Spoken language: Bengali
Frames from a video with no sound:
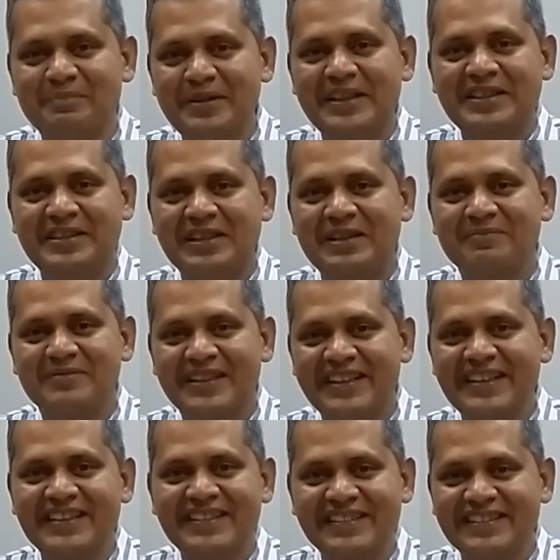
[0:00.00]
পেরেছেন
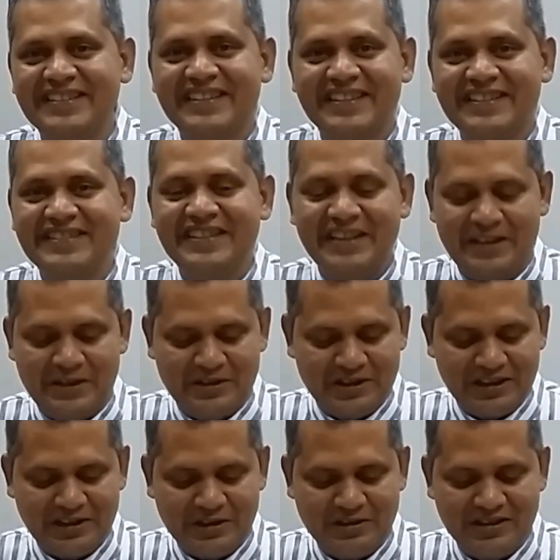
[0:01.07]
আপনারা যে
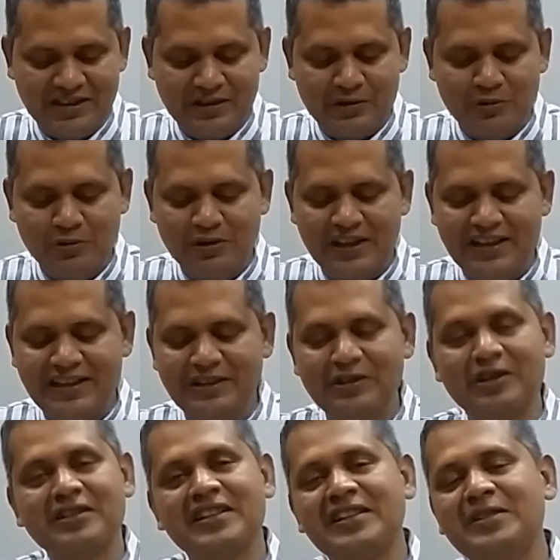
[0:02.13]
সেটা হচ্ছে রুরাল অ্যান্ড
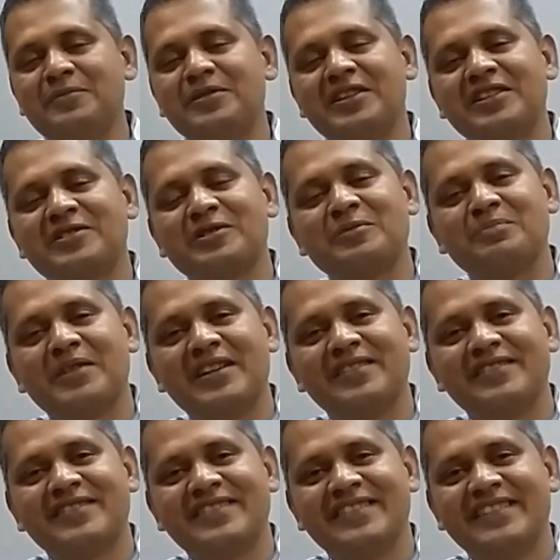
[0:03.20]
নর্দার্ন ইমিগ্রেশন
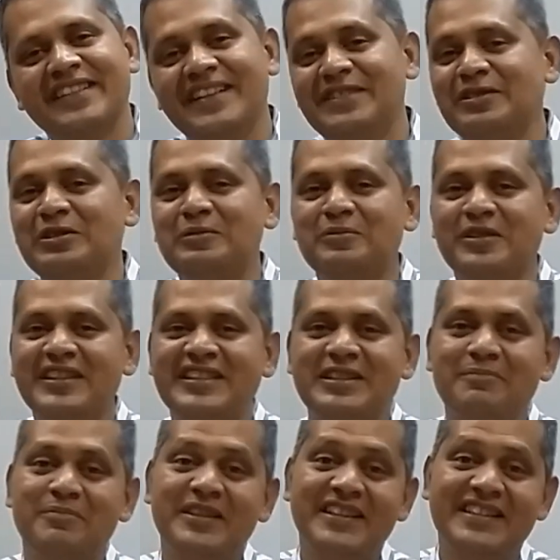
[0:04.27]
পাইলট এই জন্য বলেছি
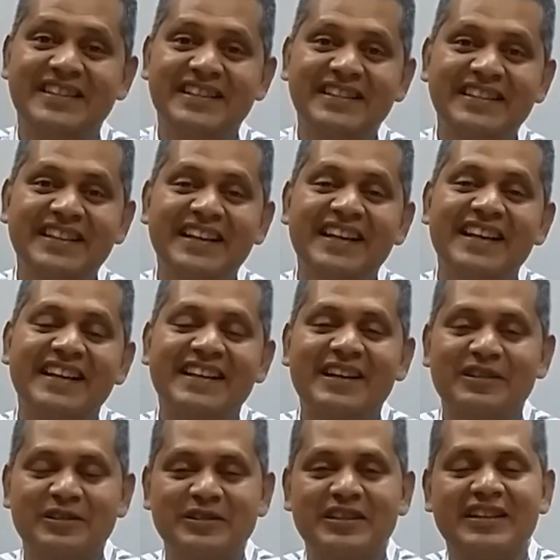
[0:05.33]
পেরেছেন
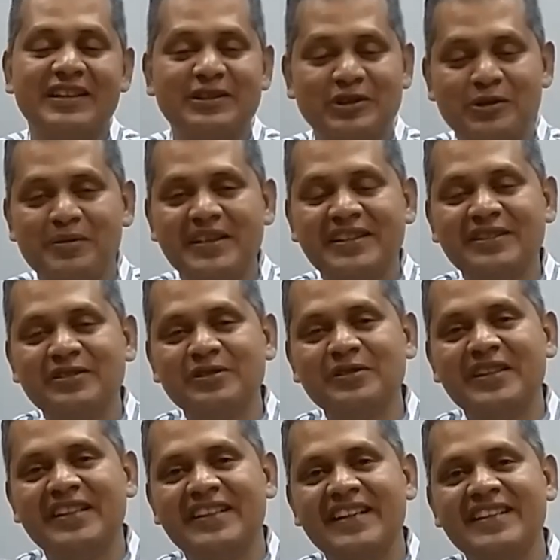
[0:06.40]
কারণ সবাই কিন্তু
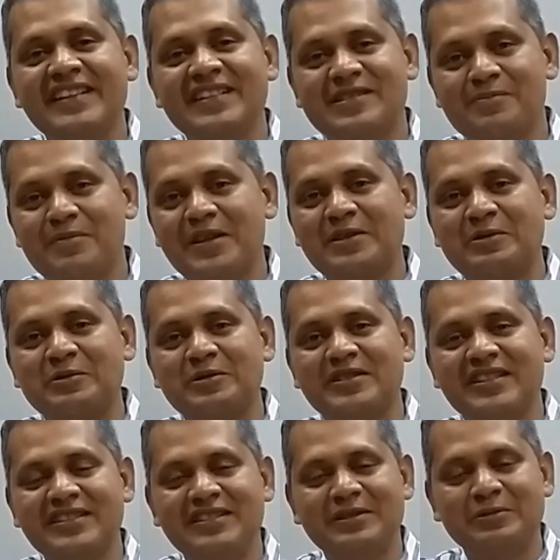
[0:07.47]
এটাই এক্সপেক্ট
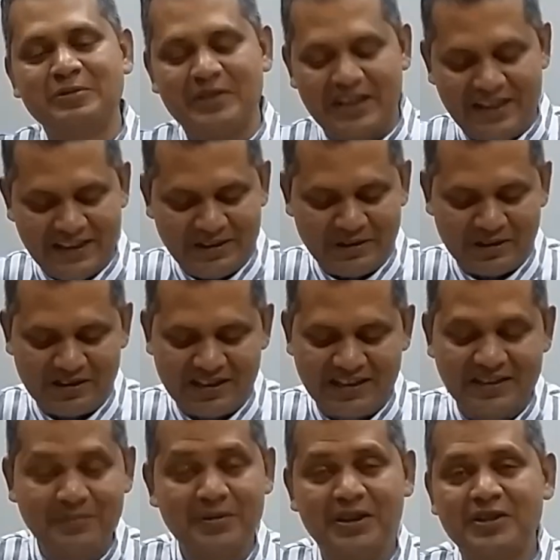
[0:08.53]
করছেন যে রুরাল অ্যান্ড
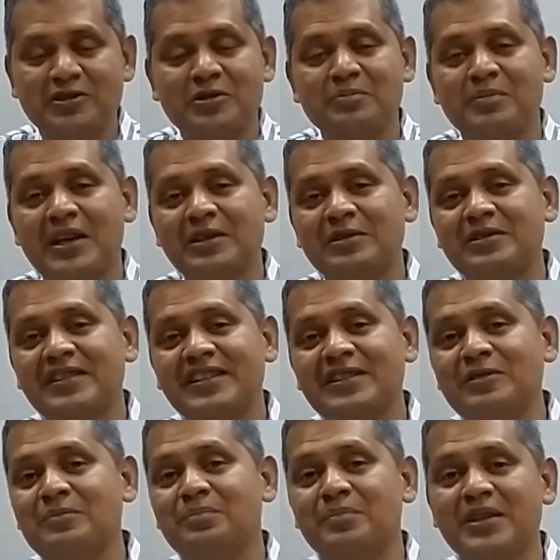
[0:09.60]
নর্দার্ন ইমিগ্রেশন পাইলট নিয়ে
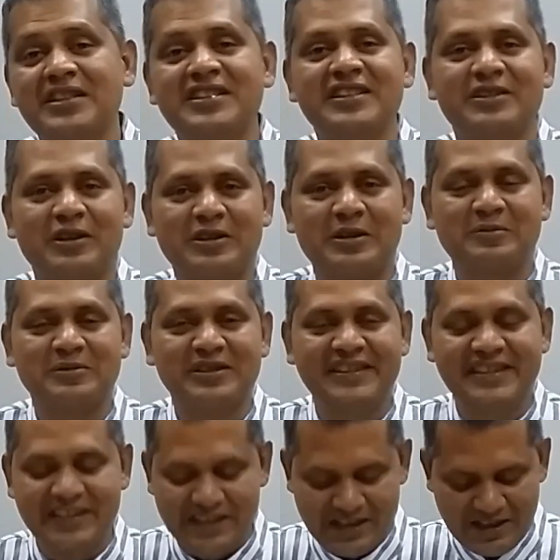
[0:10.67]
যেন বেশি কথা
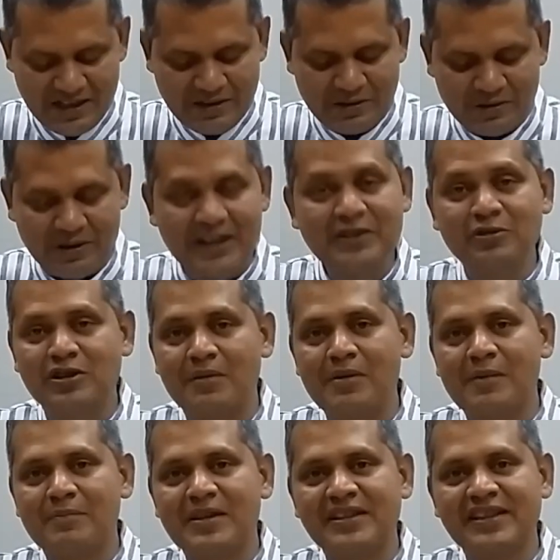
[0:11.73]
বলি তো এই দুটো
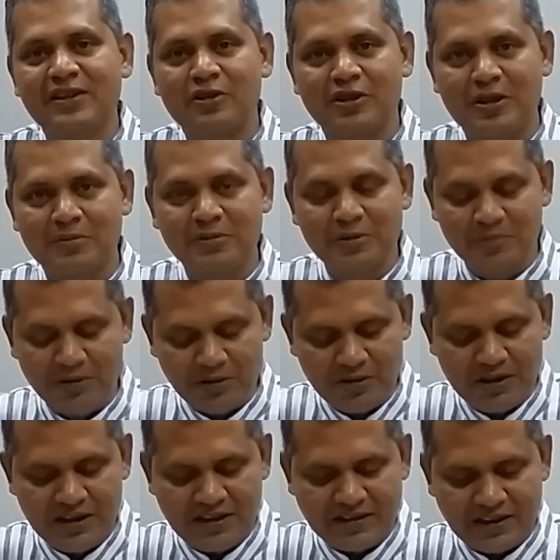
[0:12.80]
ব্যাপার নিয়ে কথা বলবো
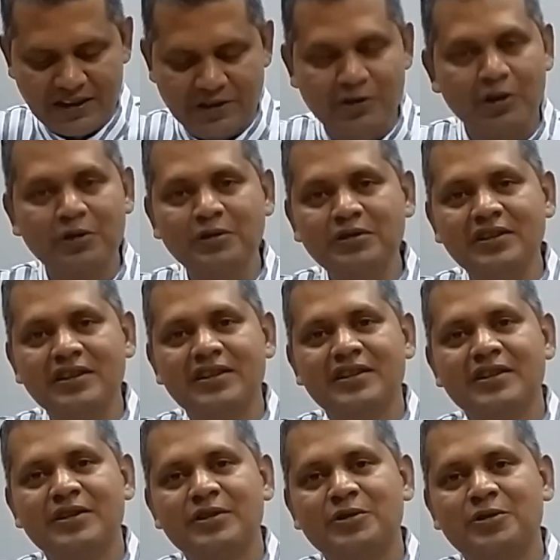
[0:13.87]
তাহলে চলুন
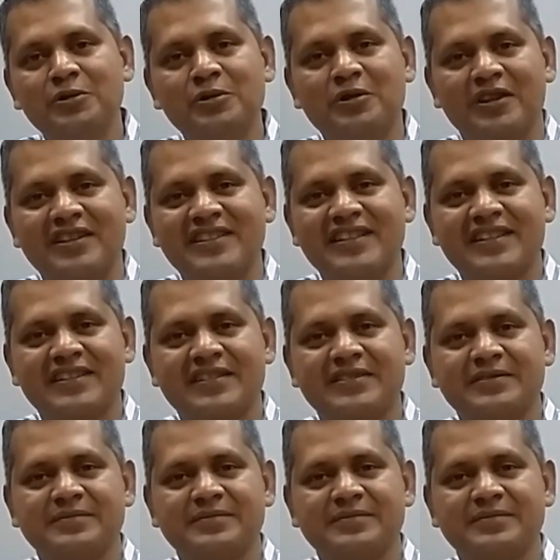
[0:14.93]
শুরু করা যাক